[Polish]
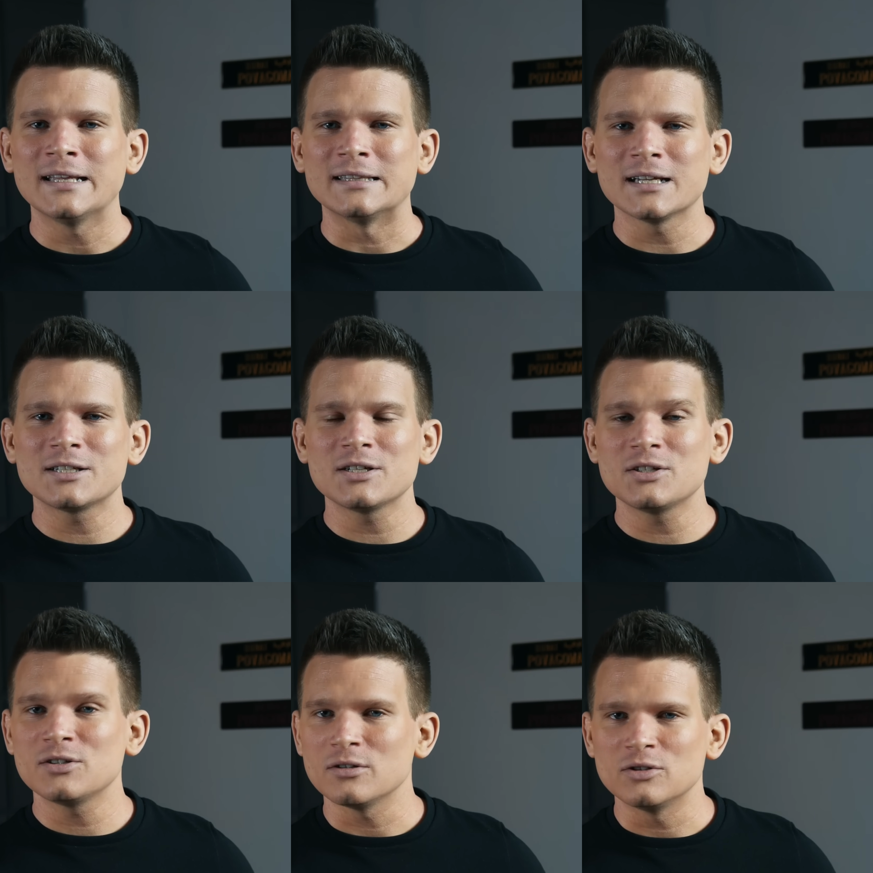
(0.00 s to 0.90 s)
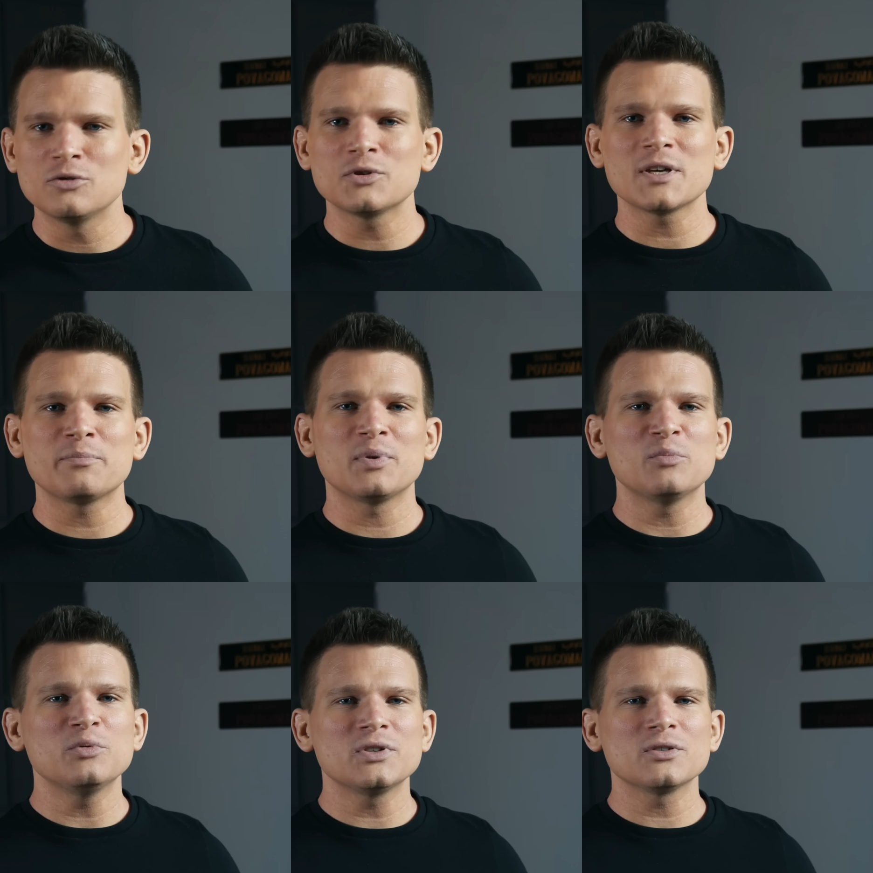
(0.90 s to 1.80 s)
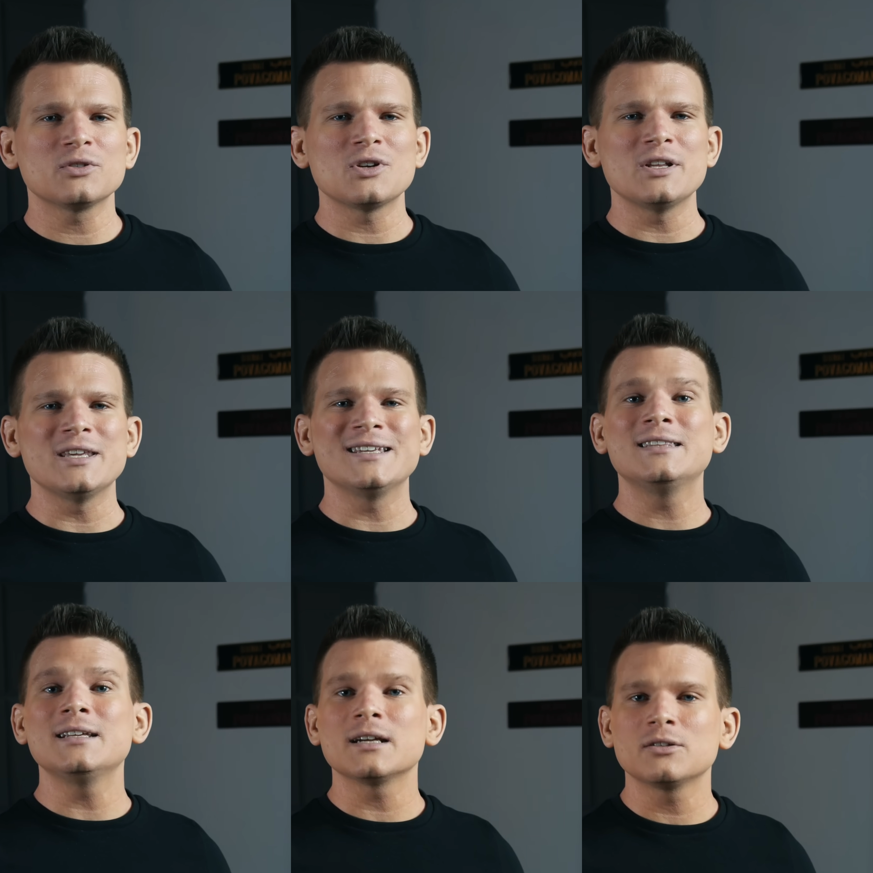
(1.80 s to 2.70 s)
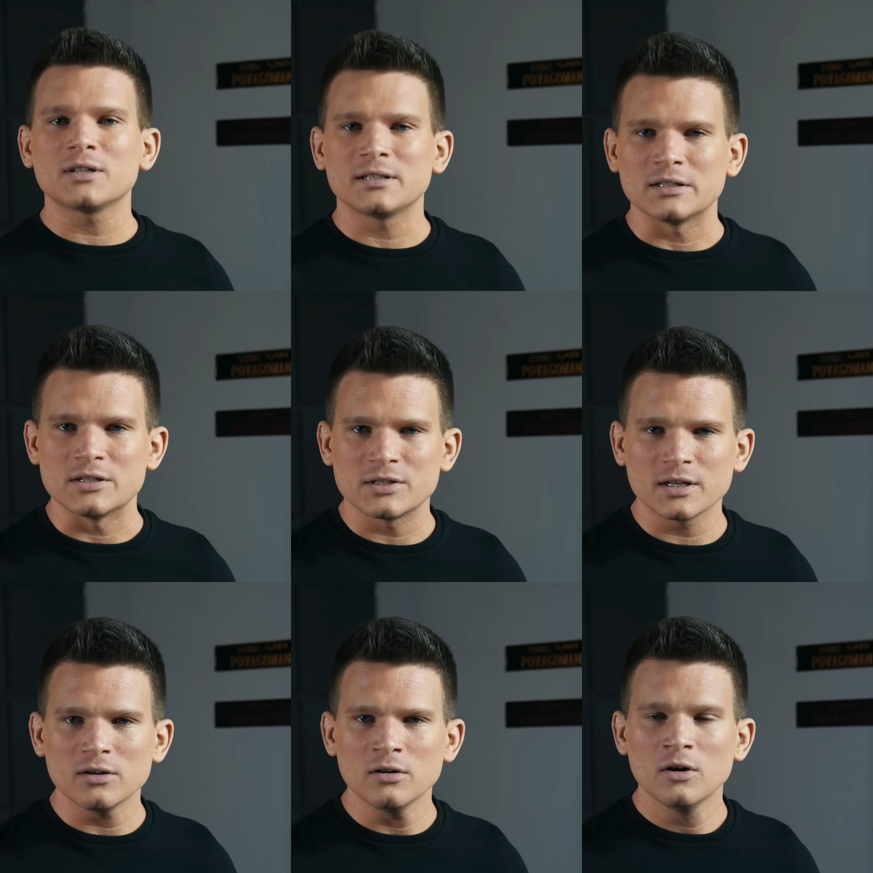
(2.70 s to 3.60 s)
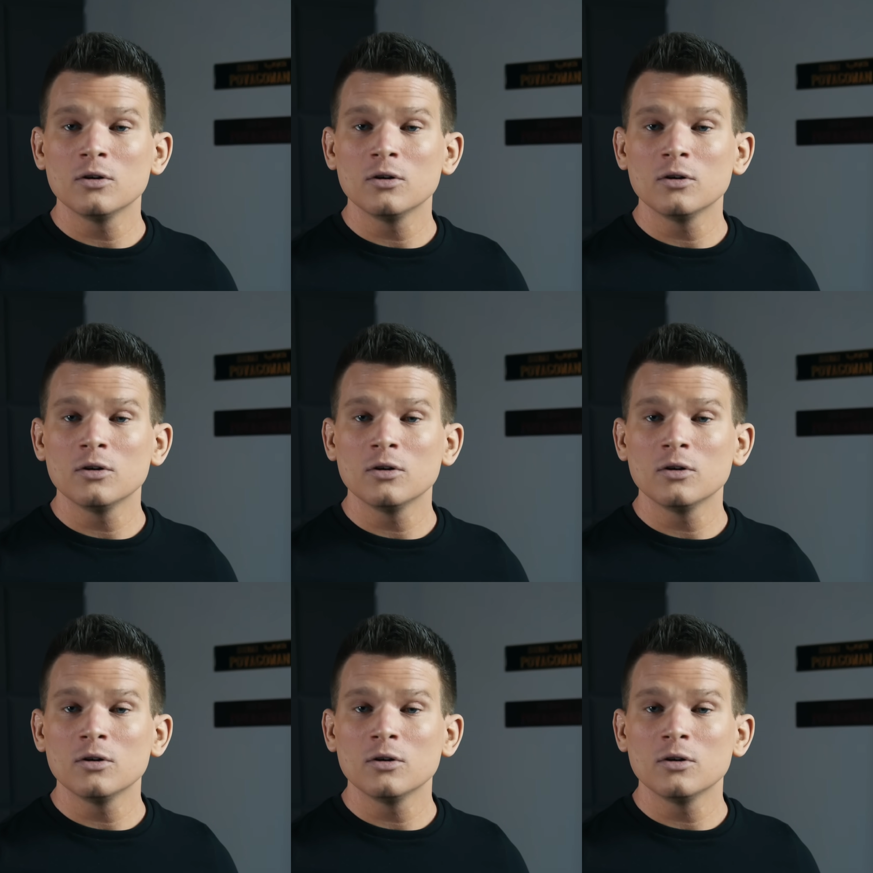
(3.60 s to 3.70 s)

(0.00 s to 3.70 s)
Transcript: na cześć Giuseppe Busso, czyli ich dyrektora technicznego,